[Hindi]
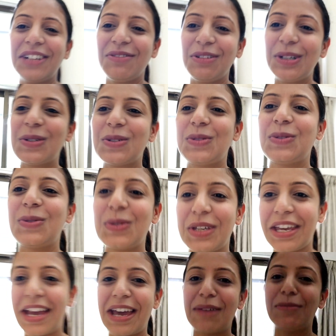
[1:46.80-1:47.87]
लेट वीडियो शुरू
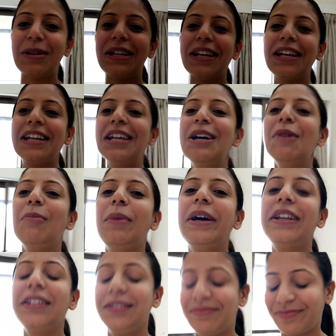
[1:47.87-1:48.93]
किया है मैंने
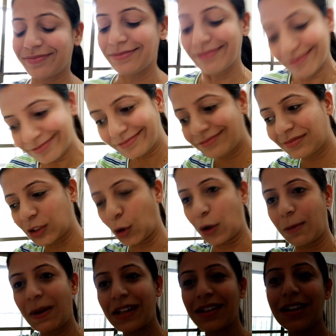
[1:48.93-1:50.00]
पर कोई
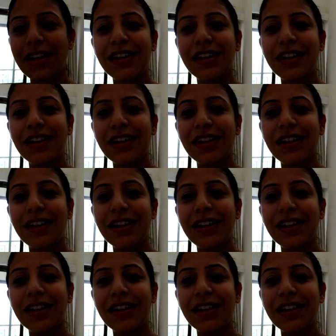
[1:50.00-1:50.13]
बात